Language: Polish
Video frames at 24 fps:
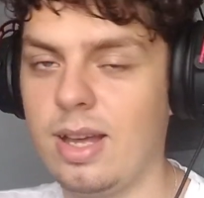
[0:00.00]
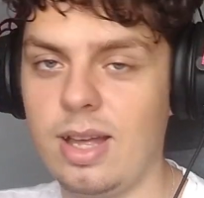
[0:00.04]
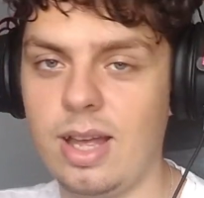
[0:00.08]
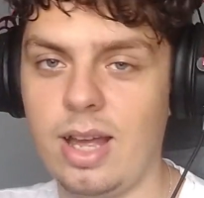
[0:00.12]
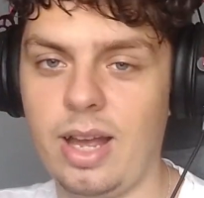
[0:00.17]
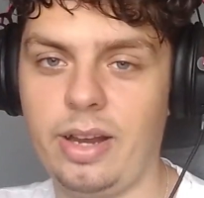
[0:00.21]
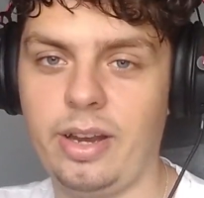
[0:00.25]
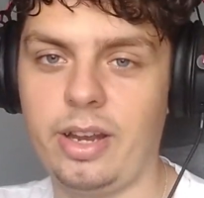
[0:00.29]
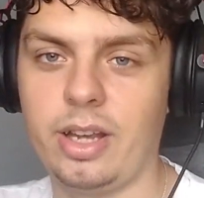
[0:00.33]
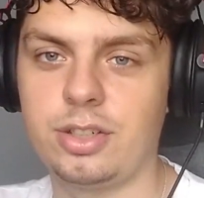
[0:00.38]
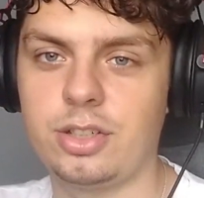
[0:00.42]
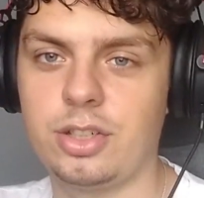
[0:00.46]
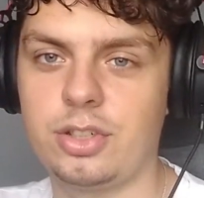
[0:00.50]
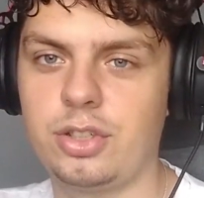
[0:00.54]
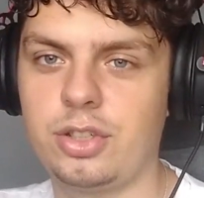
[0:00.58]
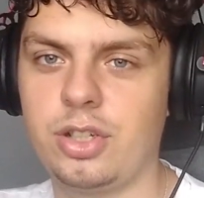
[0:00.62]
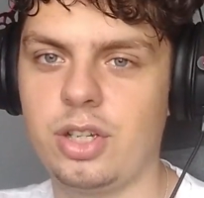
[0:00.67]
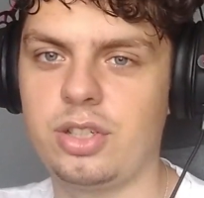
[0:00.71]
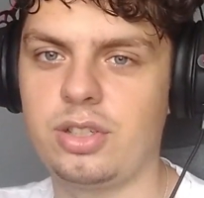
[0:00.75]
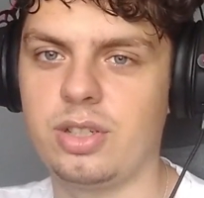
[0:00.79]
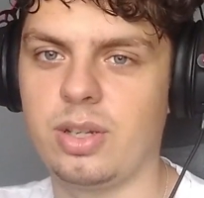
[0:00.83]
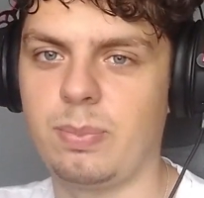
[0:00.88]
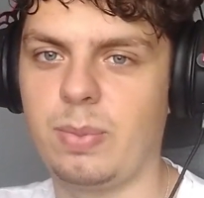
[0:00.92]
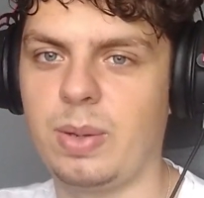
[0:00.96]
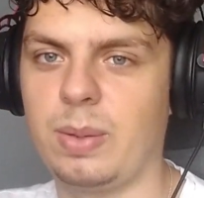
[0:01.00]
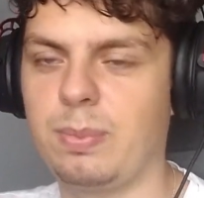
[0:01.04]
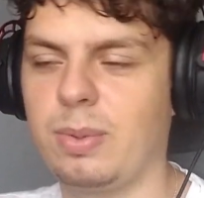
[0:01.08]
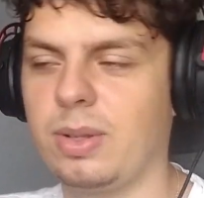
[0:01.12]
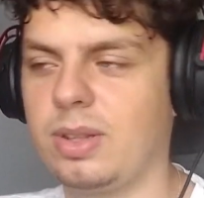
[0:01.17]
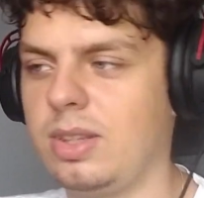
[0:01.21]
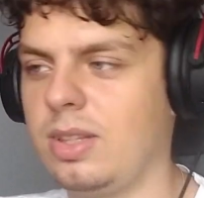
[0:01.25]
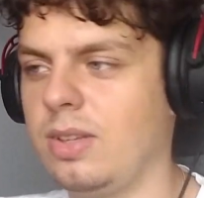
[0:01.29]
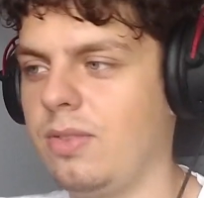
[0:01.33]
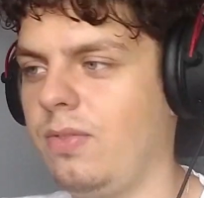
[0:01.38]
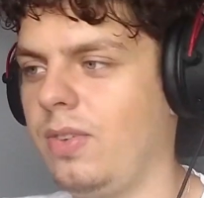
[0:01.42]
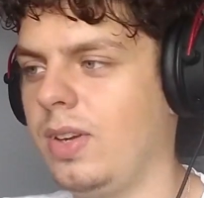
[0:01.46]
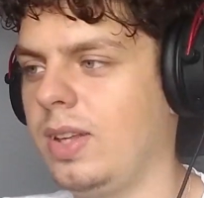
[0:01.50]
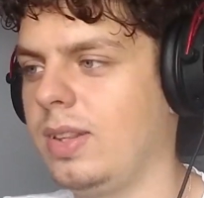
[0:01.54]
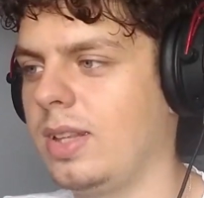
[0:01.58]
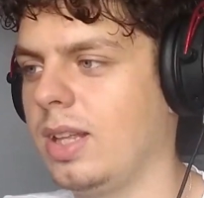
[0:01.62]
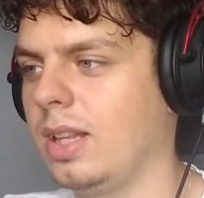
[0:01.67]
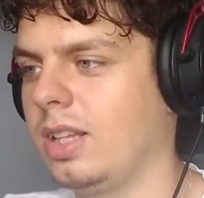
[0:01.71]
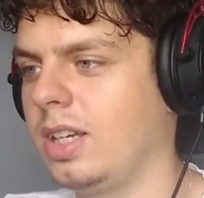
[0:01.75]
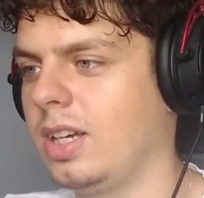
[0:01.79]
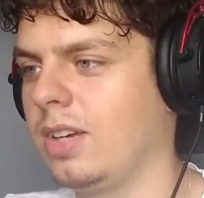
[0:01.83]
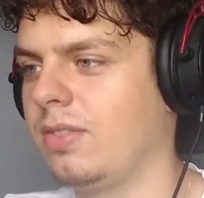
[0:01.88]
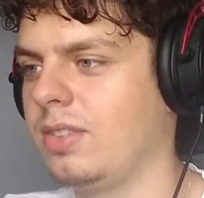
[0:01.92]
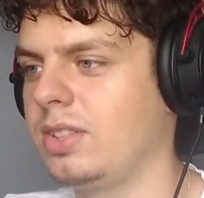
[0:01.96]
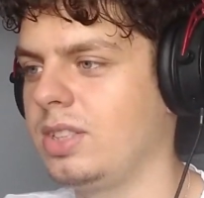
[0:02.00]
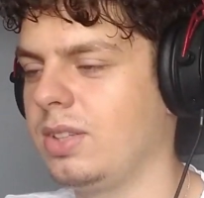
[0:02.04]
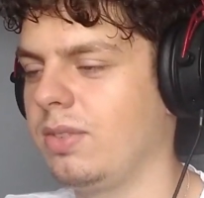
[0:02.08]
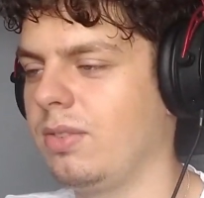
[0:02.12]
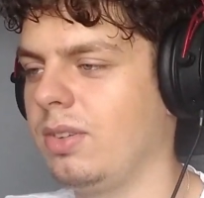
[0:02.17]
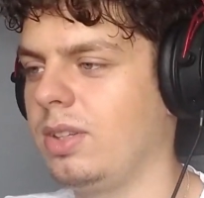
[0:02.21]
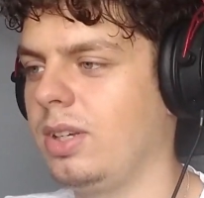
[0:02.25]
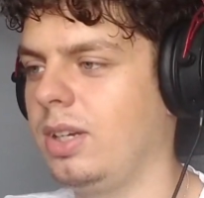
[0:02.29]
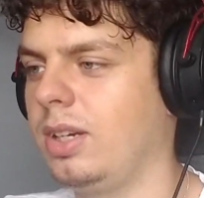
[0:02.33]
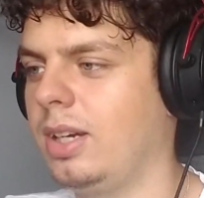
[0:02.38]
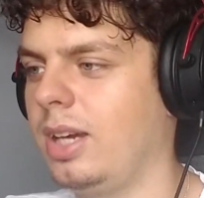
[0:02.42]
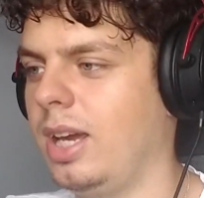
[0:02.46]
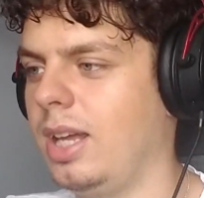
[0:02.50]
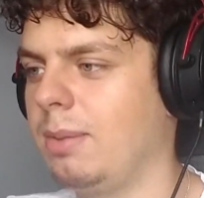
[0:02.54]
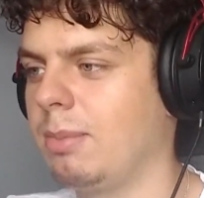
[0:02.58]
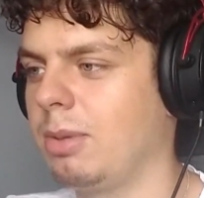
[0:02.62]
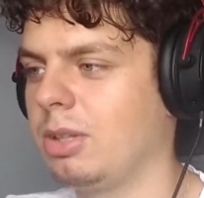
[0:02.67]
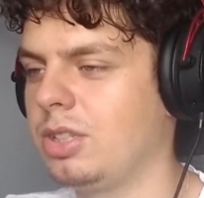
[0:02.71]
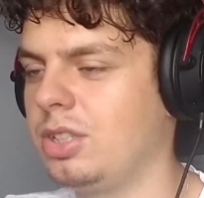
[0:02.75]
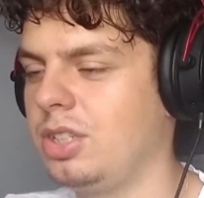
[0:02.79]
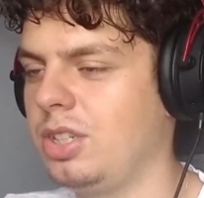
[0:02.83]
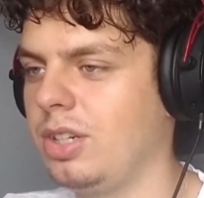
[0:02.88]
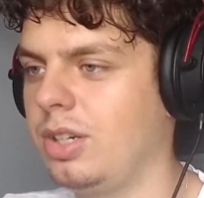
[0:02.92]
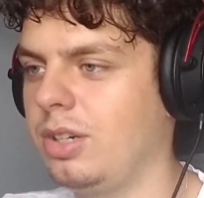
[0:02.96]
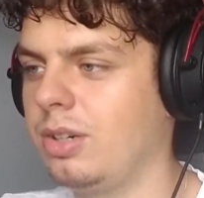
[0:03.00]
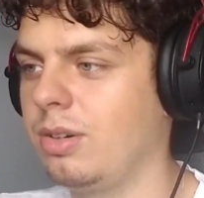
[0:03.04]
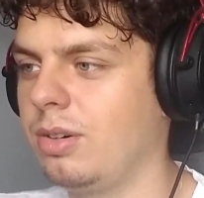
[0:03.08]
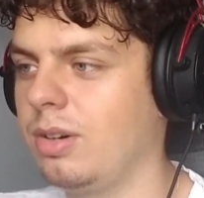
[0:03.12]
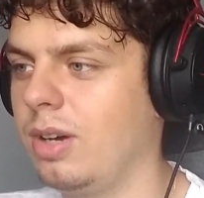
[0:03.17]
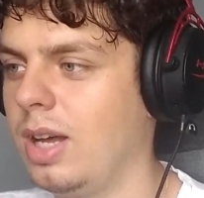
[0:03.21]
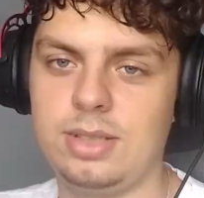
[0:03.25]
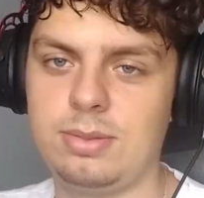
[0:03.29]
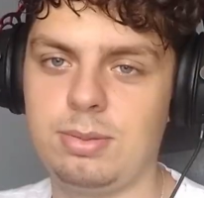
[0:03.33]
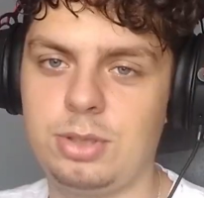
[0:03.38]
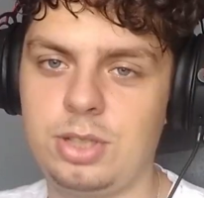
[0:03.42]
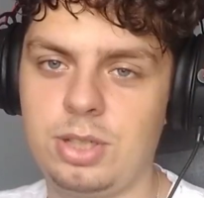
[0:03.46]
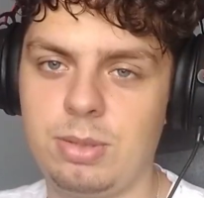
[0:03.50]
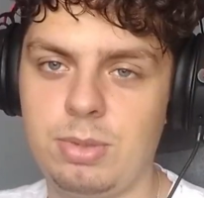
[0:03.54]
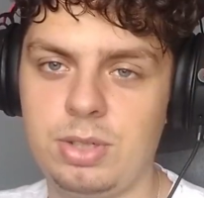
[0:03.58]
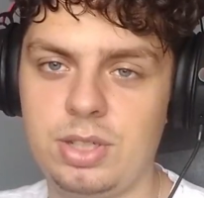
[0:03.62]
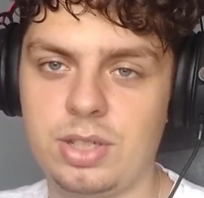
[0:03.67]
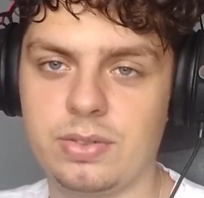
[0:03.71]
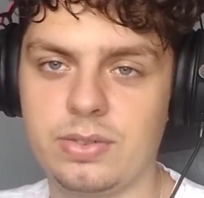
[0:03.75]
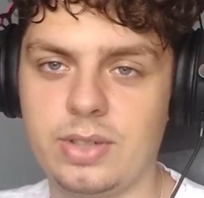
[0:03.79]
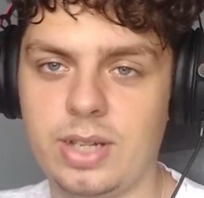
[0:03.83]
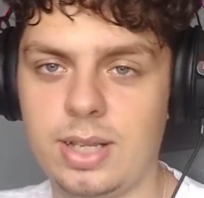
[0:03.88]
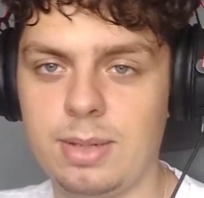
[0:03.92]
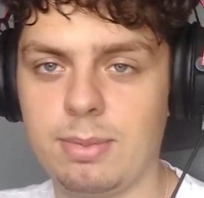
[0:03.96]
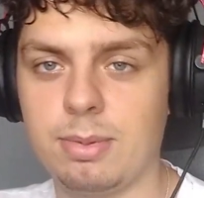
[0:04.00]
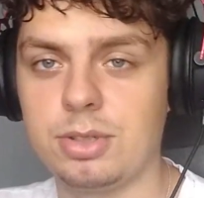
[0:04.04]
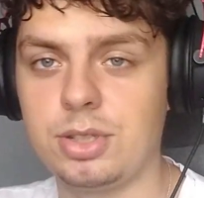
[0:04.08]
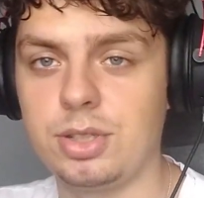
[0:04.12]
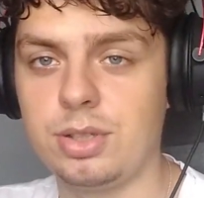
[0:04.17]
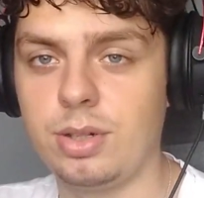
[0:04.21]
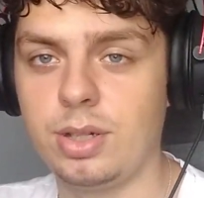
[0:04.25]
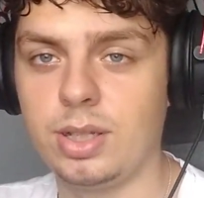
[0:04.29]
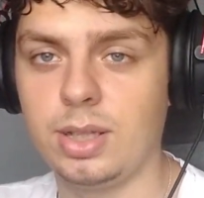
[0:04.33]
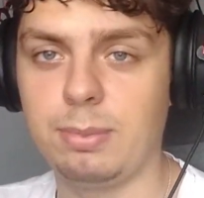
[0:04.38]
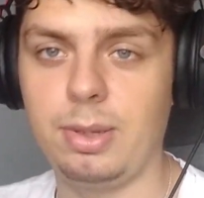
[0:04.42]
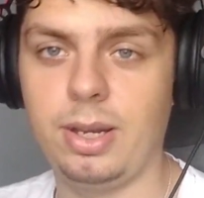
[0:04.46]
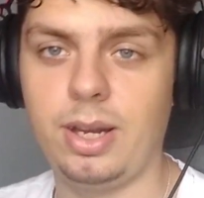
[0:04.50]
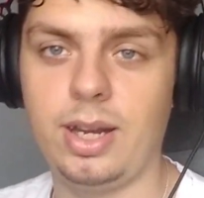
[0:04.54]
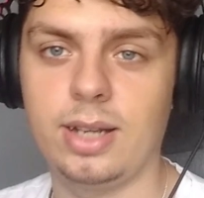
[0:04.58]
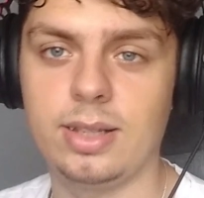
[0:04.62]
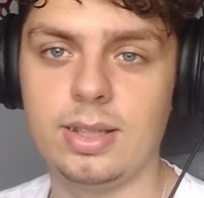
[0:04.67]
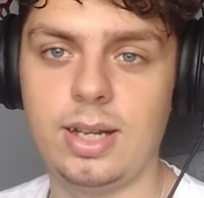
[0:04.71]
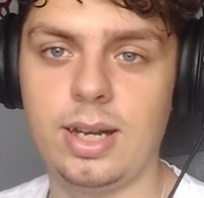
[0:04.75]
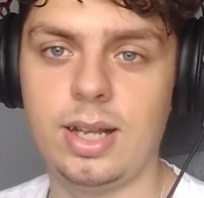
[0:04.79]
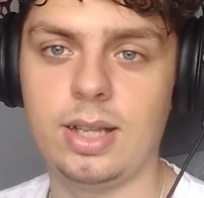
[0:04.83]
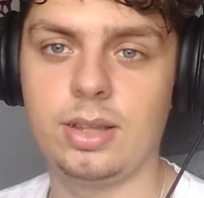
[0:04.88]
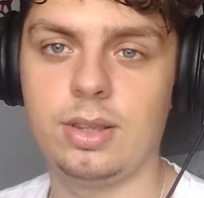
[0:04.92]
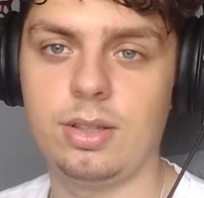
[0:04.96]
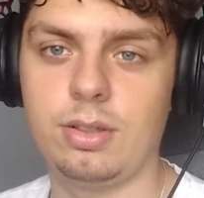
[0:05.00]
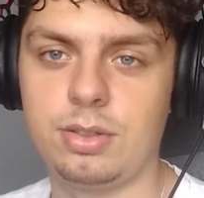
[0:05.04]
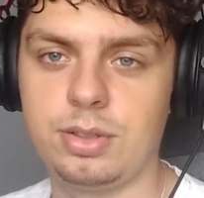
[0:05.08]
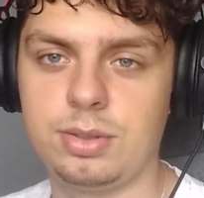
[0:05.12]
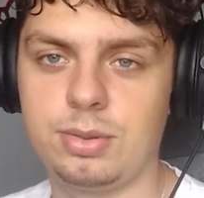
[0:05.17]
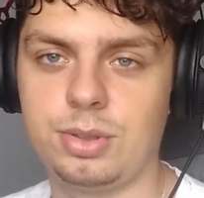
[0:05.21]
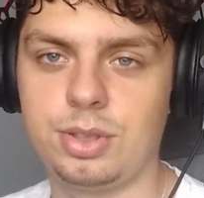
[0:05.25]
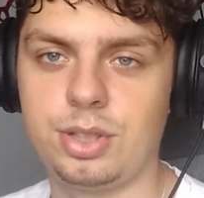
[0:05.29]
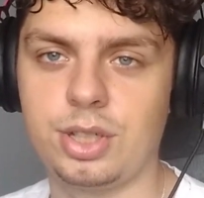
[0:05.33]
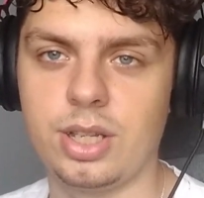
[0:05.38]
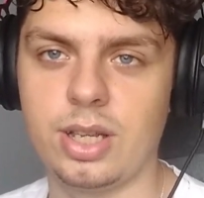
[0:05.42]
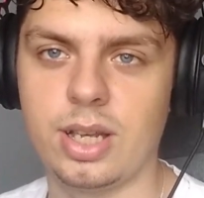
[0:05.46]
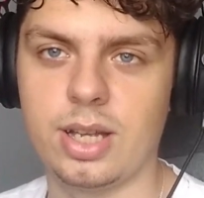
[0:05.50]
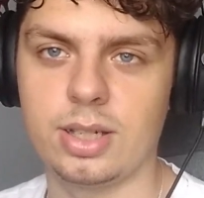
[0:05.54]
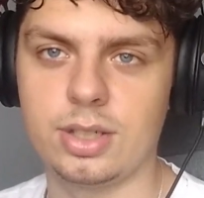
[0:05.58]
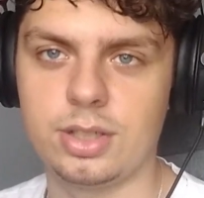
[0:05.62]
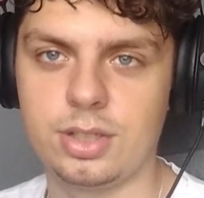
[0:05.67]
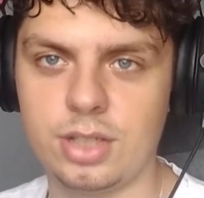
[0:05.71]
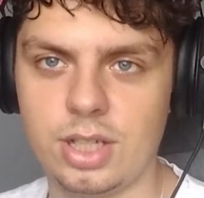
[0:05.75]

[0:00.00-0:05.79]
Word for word: a każdy 30 łapek pod tym filmem, dodatkowy zawodnik w kolejnym odcinku i słyszymy się w kolejnym odcinku na moim kanale, do usłyszenia,